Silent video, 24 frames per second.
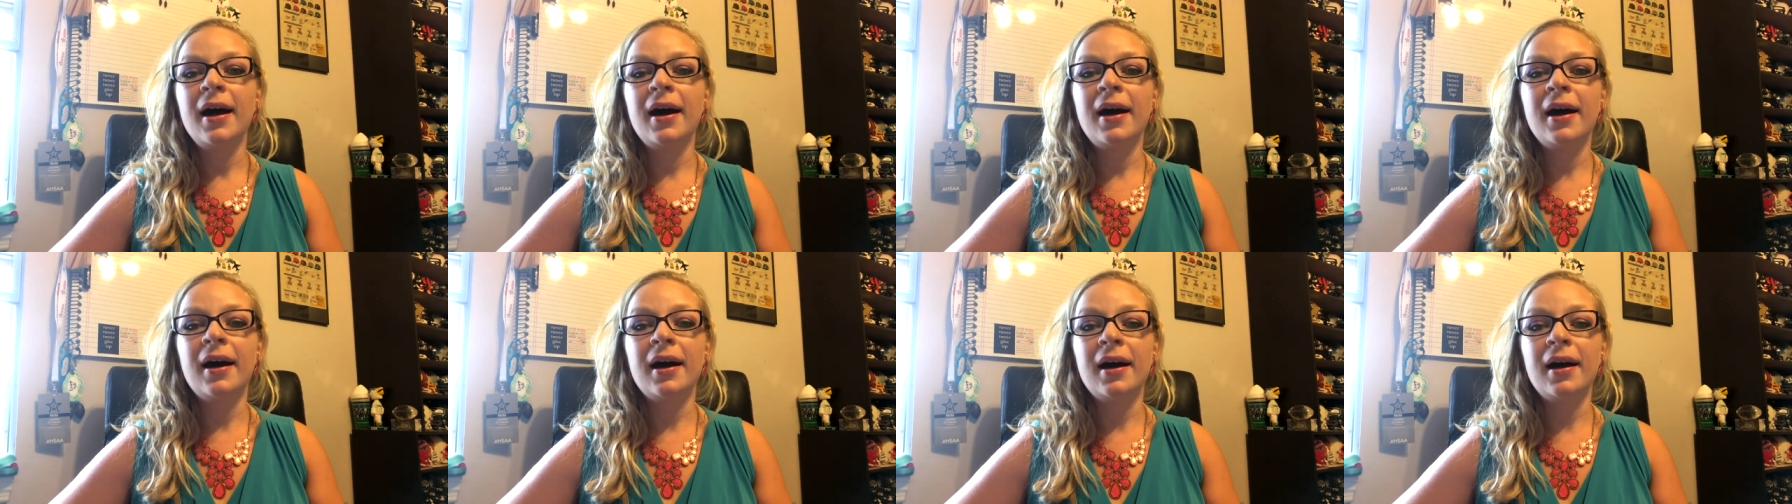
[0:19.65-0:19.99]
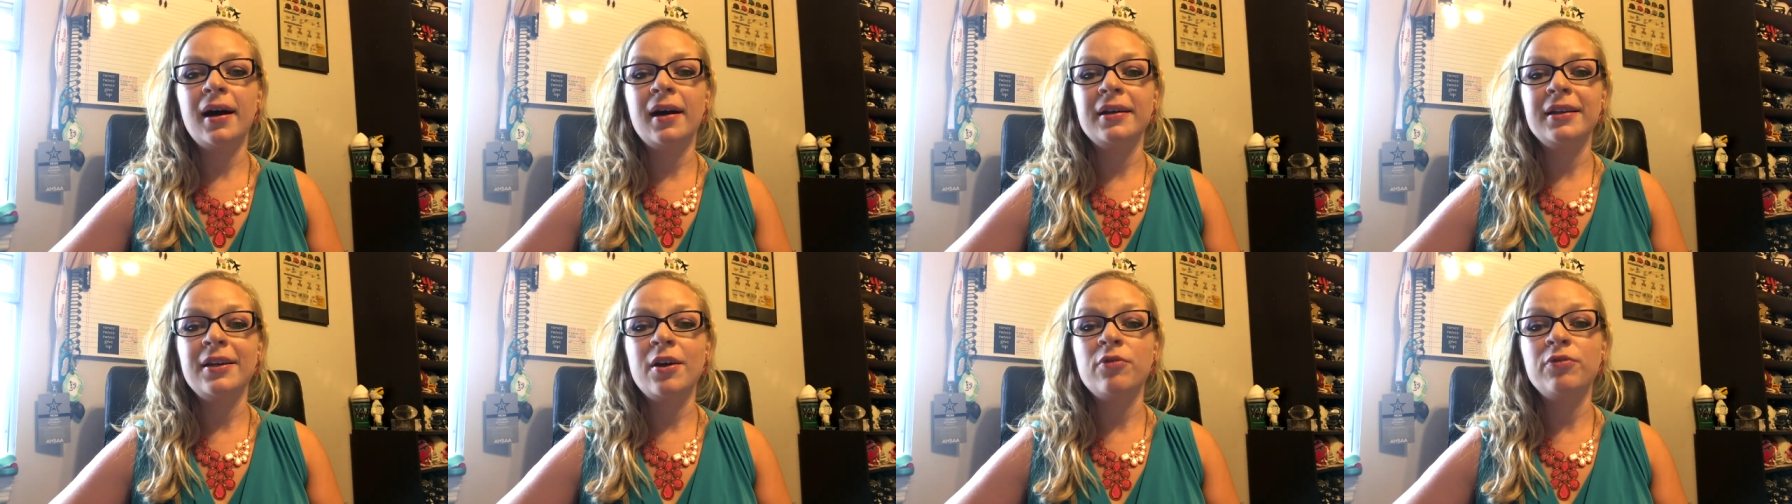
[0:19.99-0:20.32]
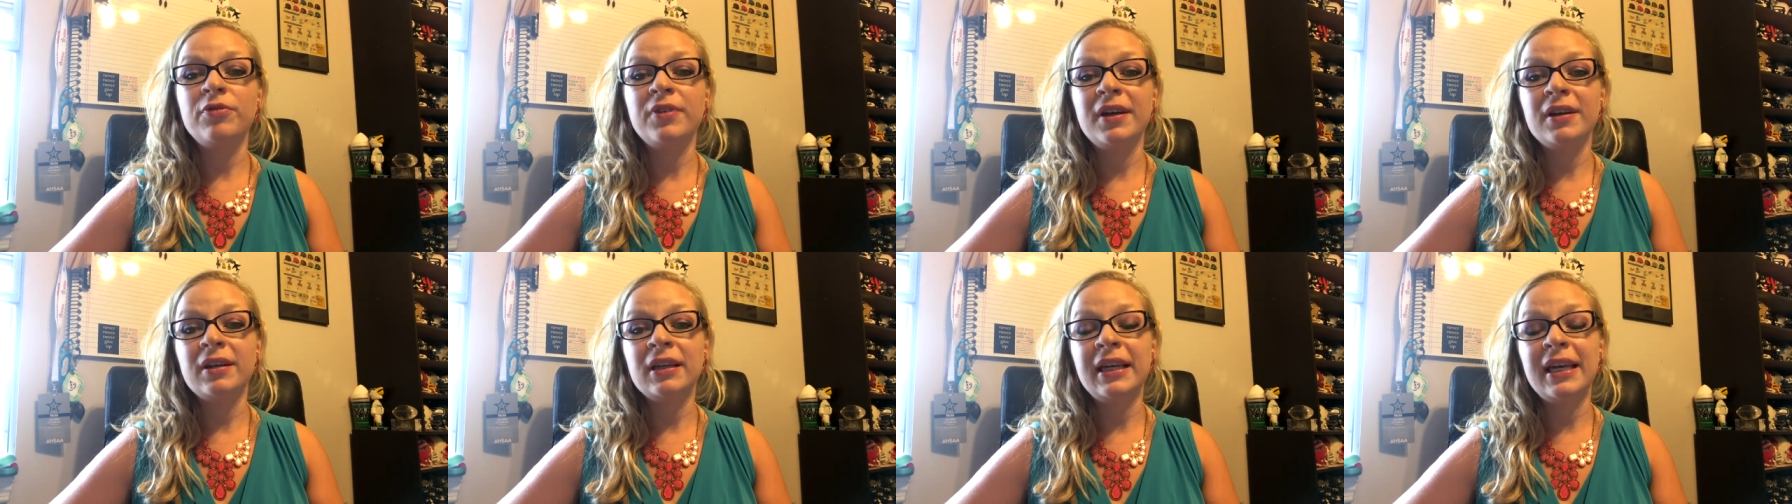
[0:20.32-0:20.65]
Uh, e eu
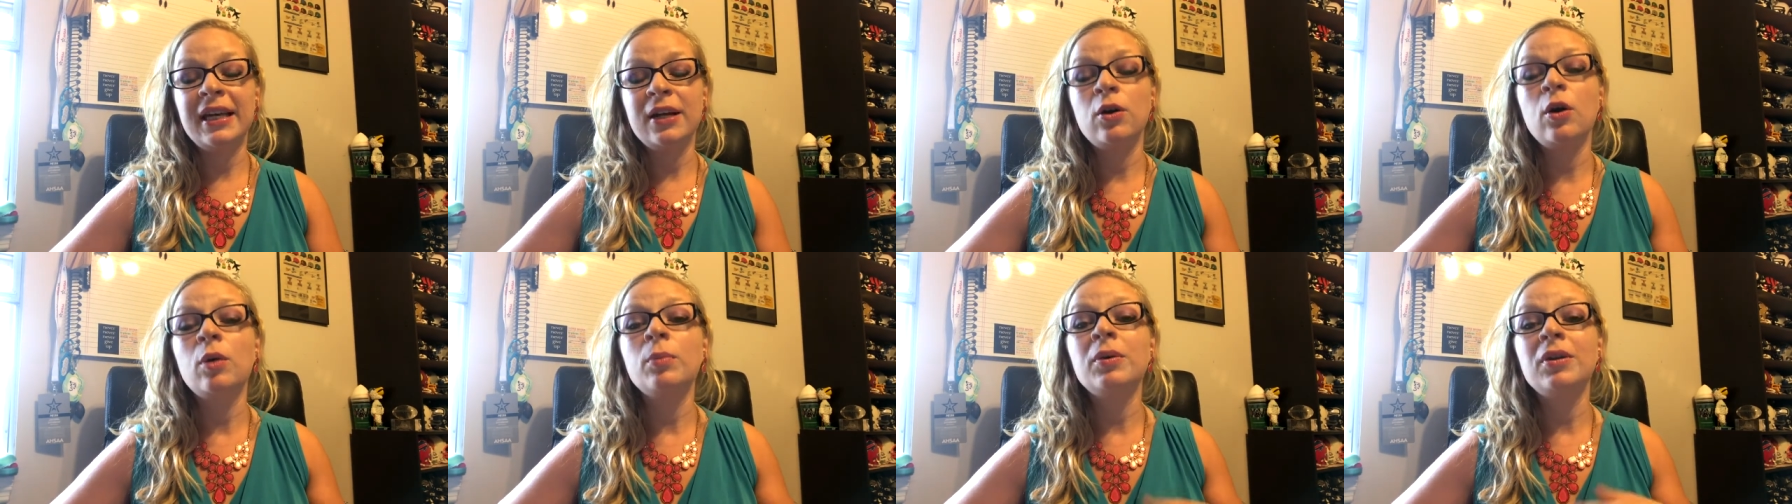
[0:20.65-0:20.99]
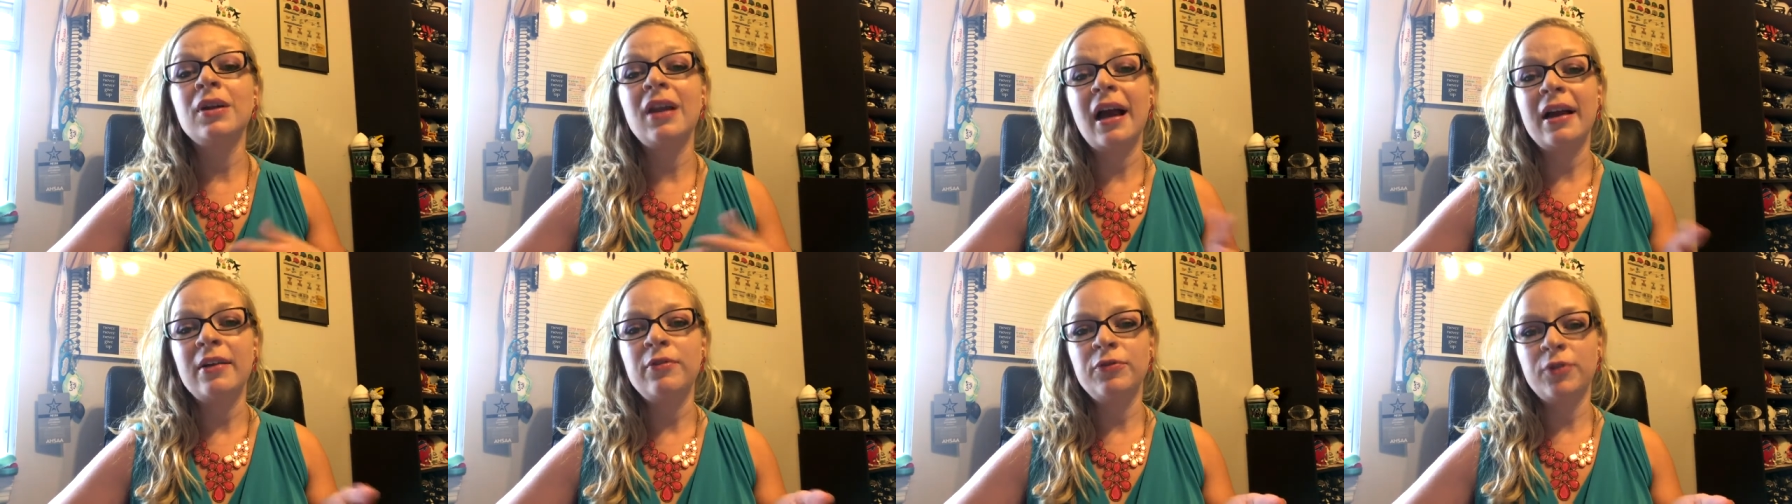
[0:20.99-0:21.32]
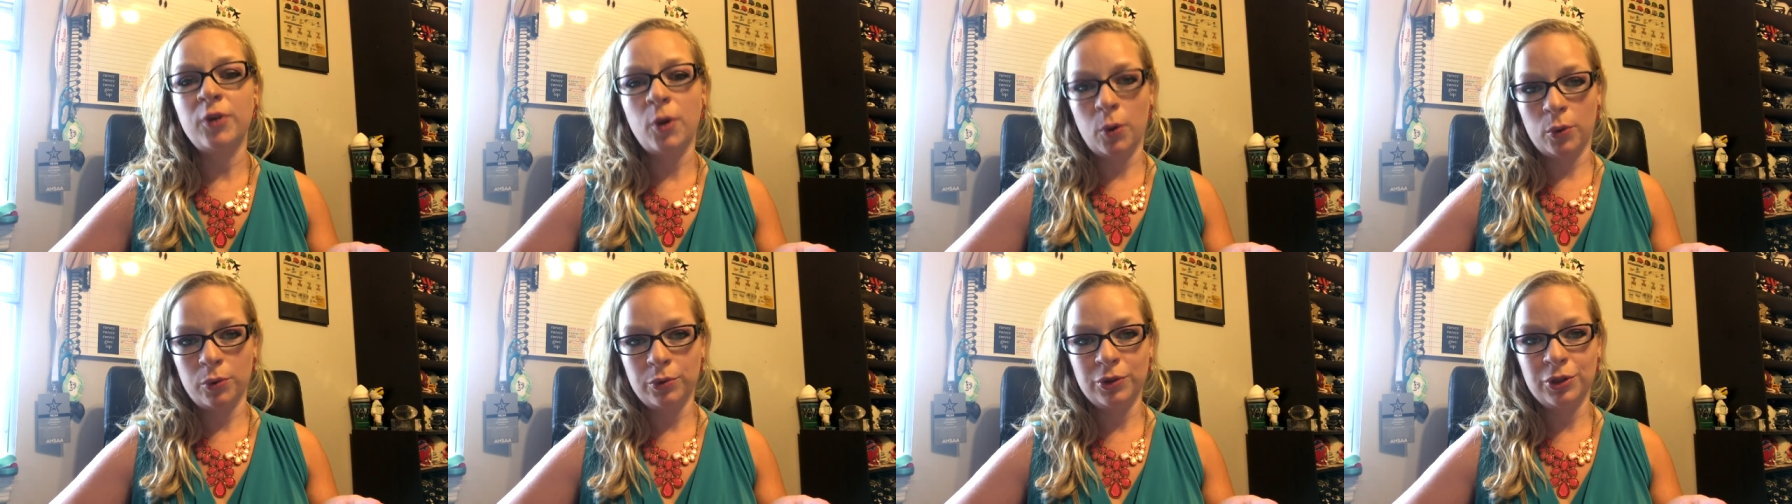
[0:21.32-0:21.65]
vim aqui como life
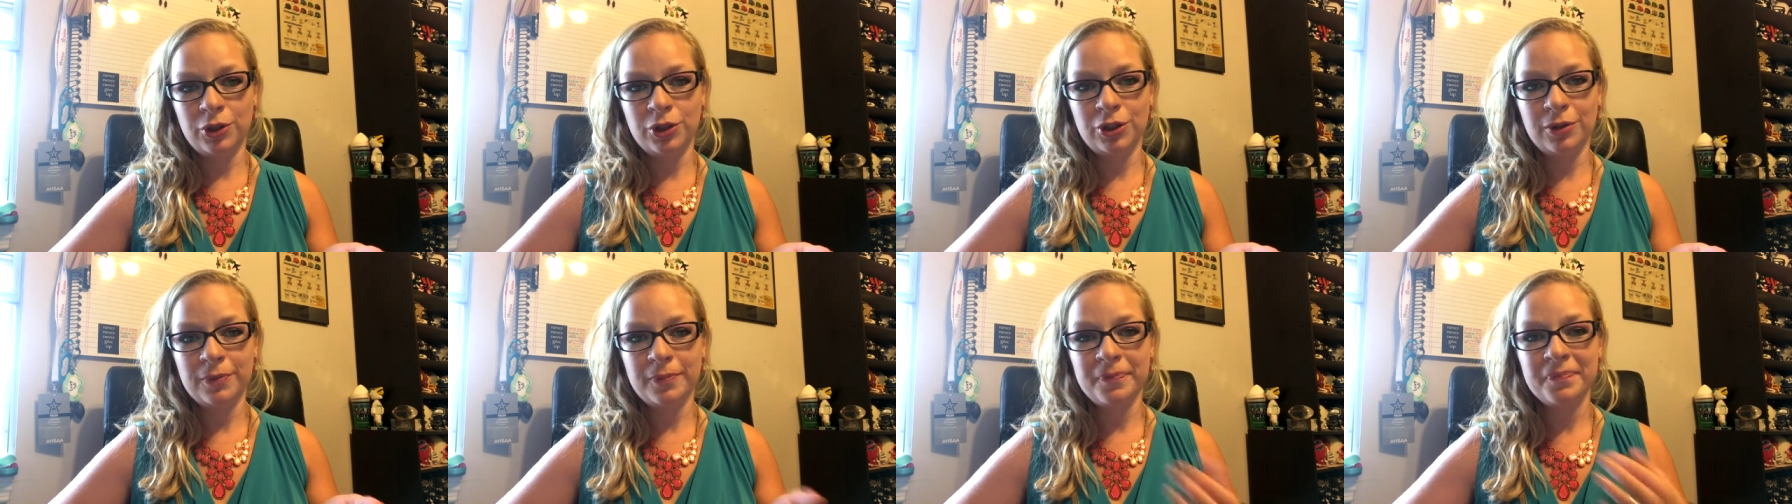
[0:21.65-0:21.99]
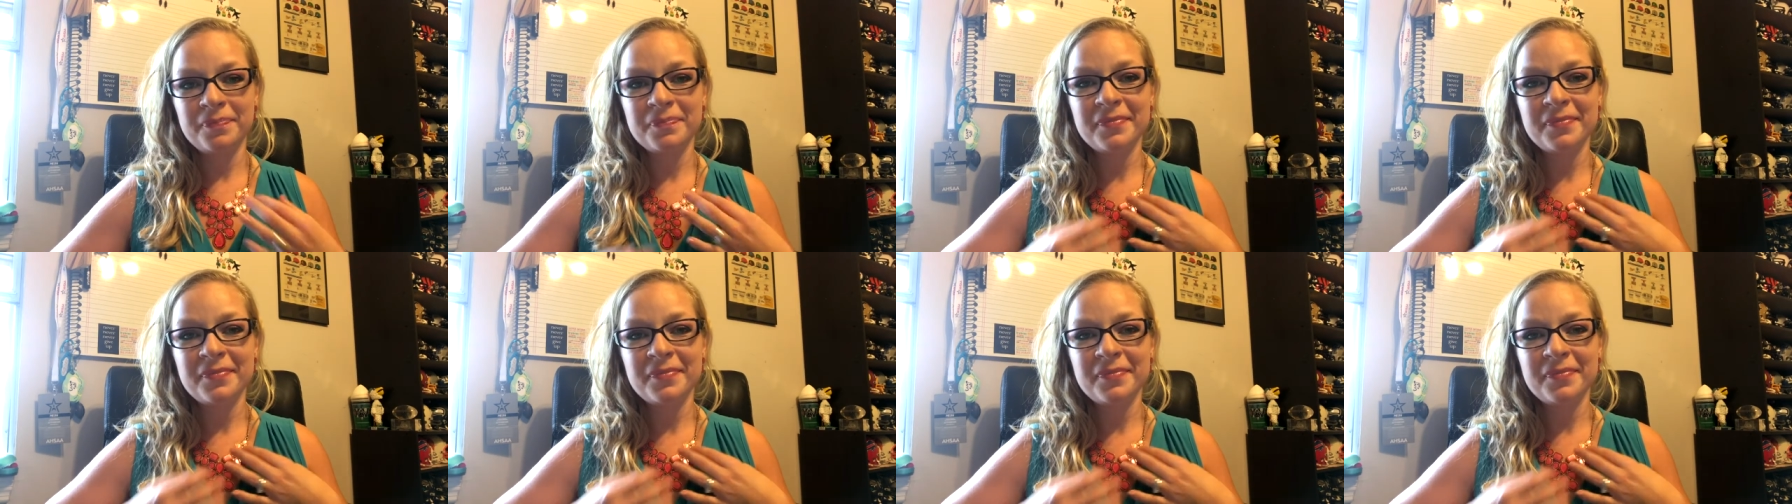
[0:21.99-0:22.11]
coach.